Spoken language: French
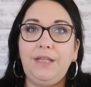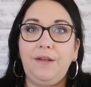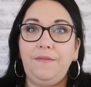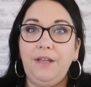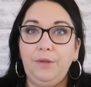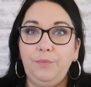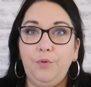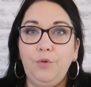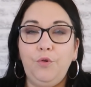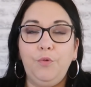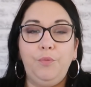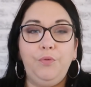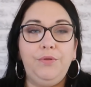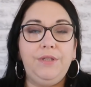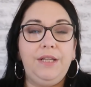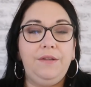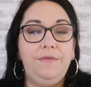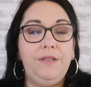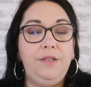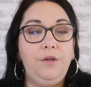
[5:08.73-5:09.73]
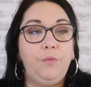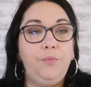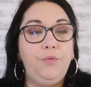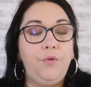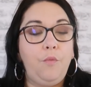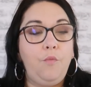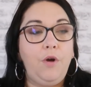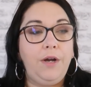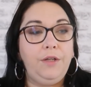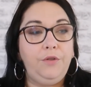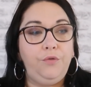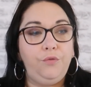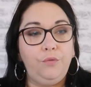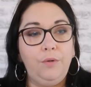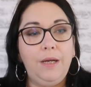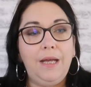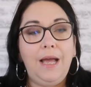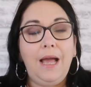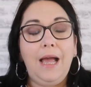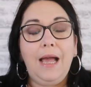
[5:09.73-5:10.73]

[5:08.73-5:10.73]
ça va être beaucoup plus évident pour moi et tout